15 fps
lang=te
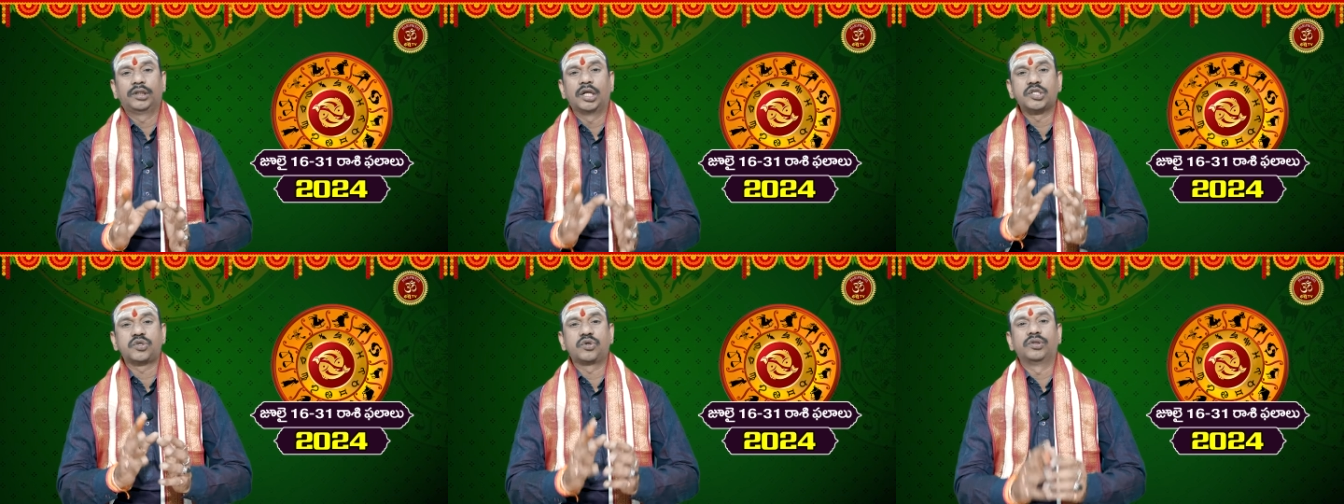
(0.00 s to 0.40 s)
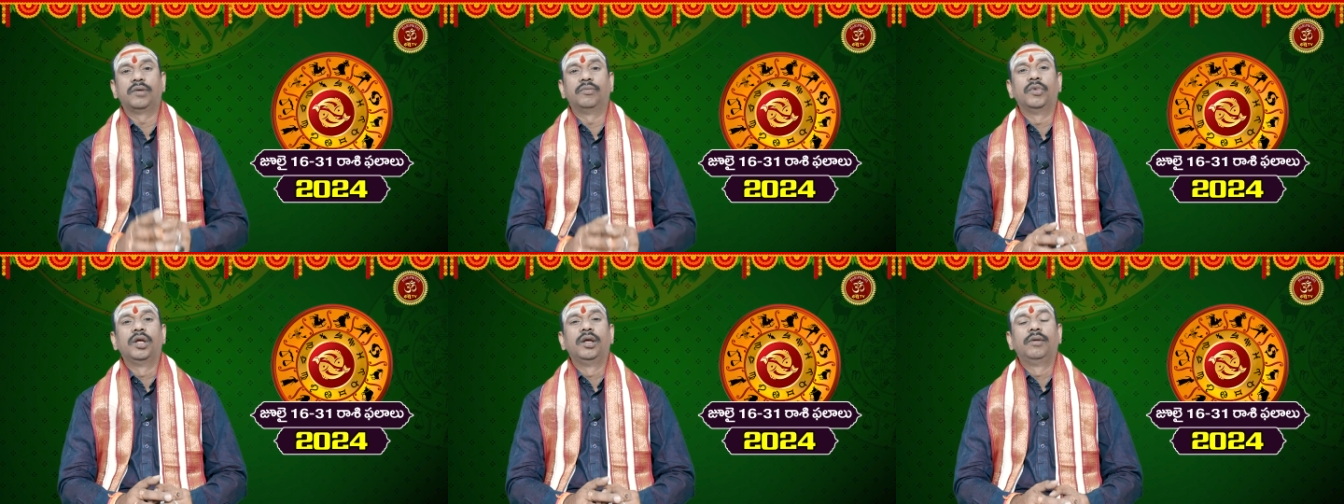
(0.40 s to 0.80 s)

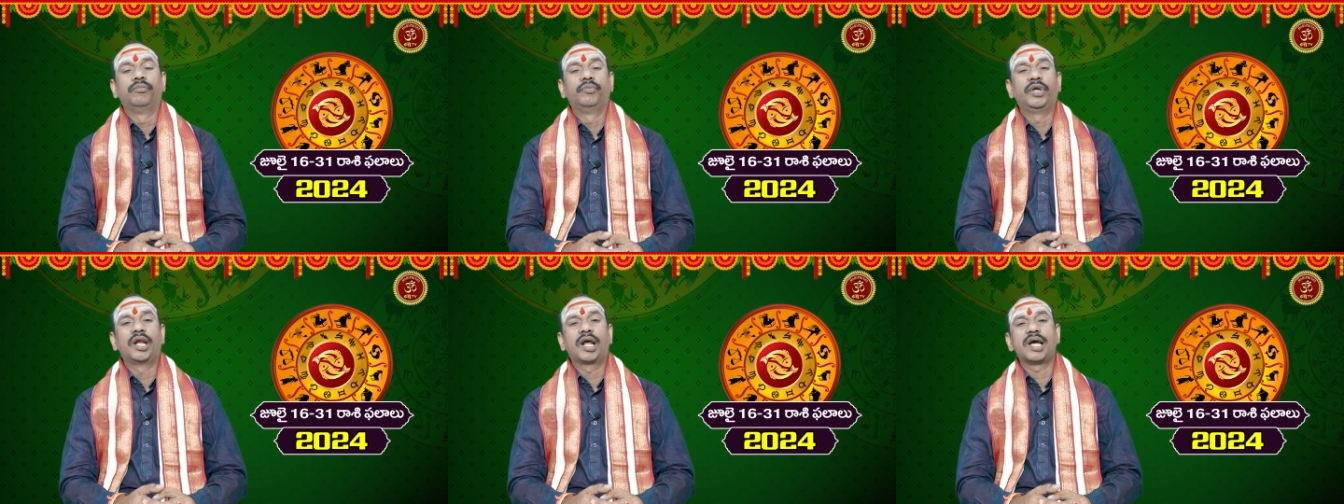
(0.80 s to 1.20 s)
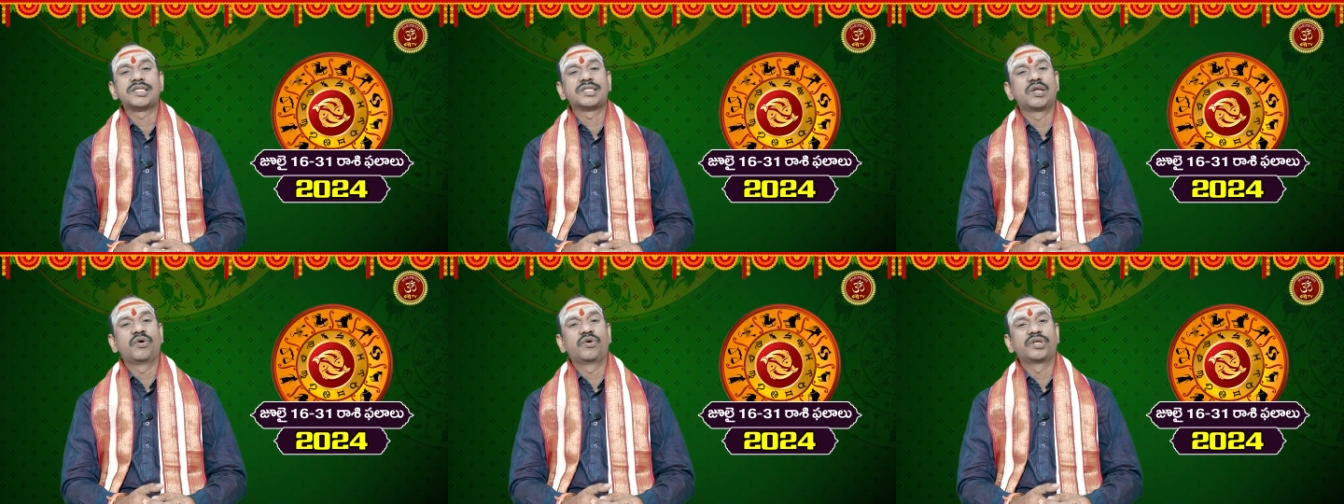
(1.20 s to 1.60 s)
తెలుసుకుందాం
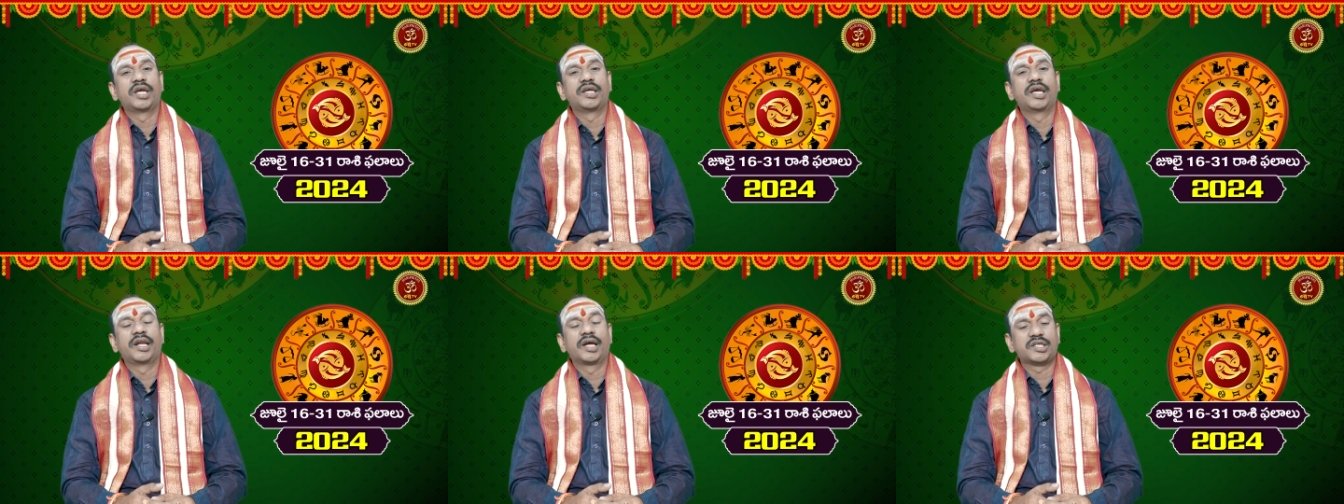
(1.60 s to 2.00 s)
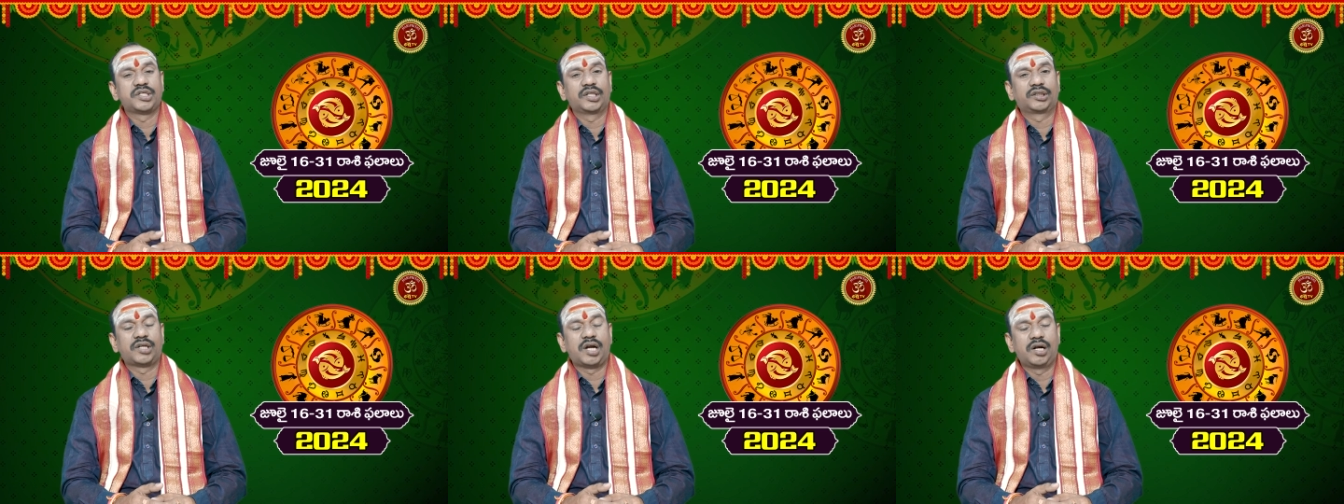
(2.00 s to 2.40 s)
మీనరాశిలో ఏ ఏ
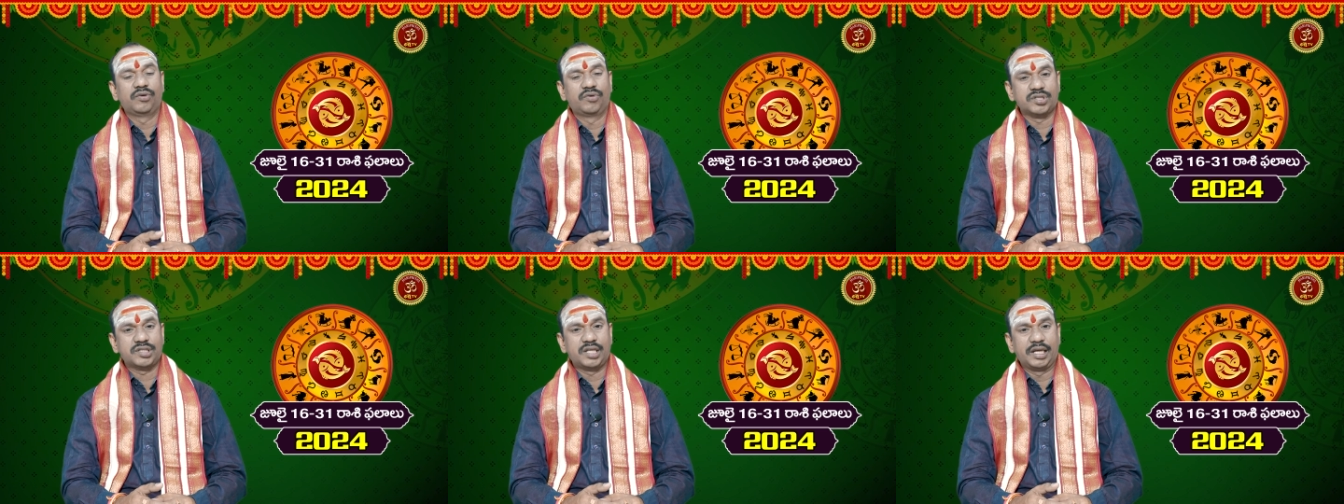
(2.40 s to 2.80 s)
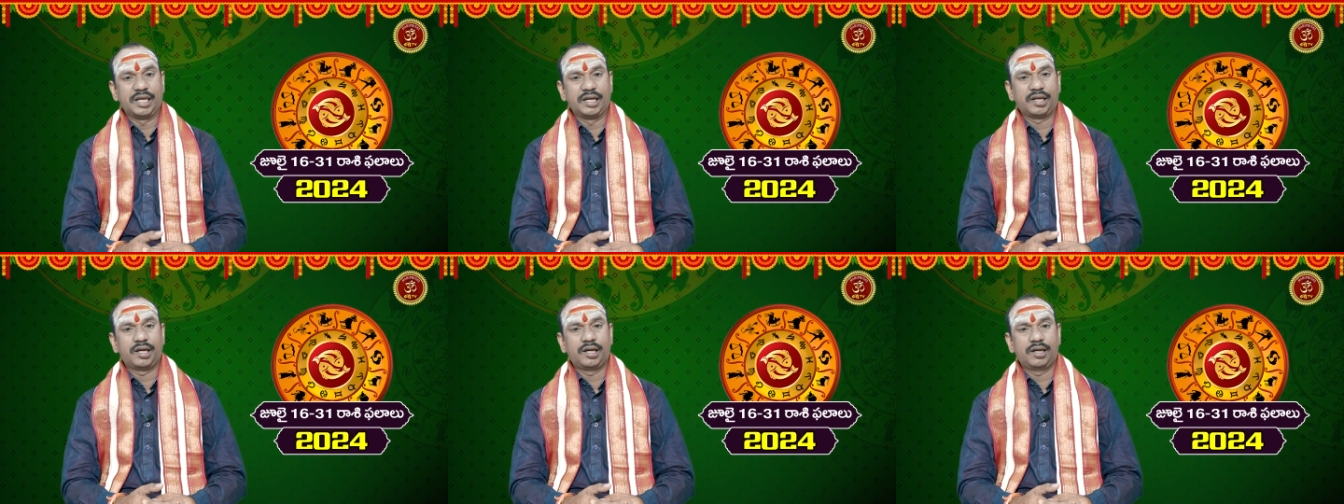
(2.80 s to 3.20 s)
నక్షత్రాలు వస్తాయి
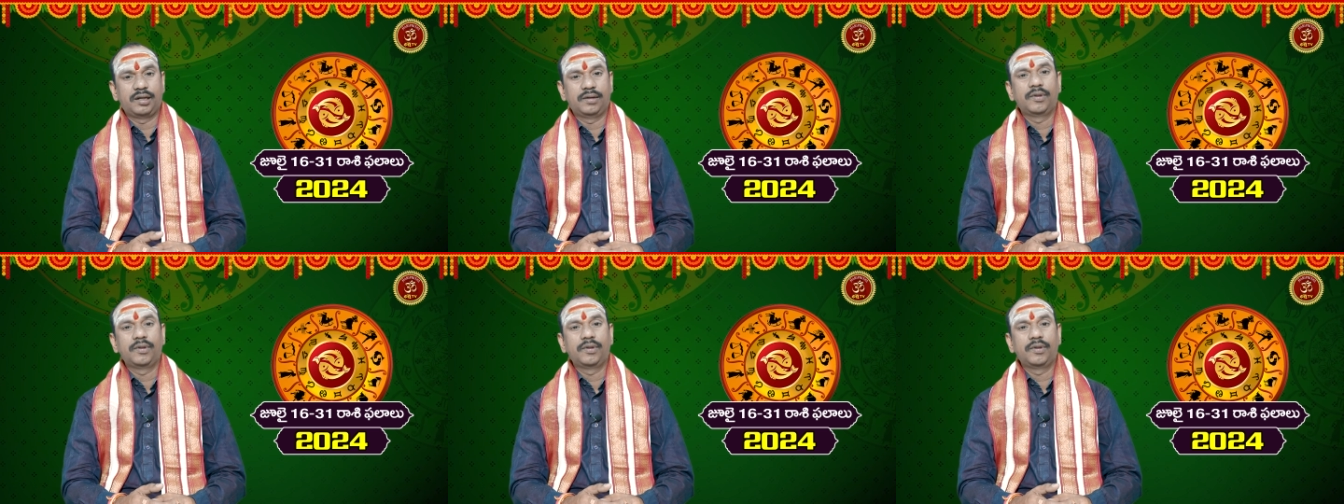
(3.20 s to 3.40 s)
అనగా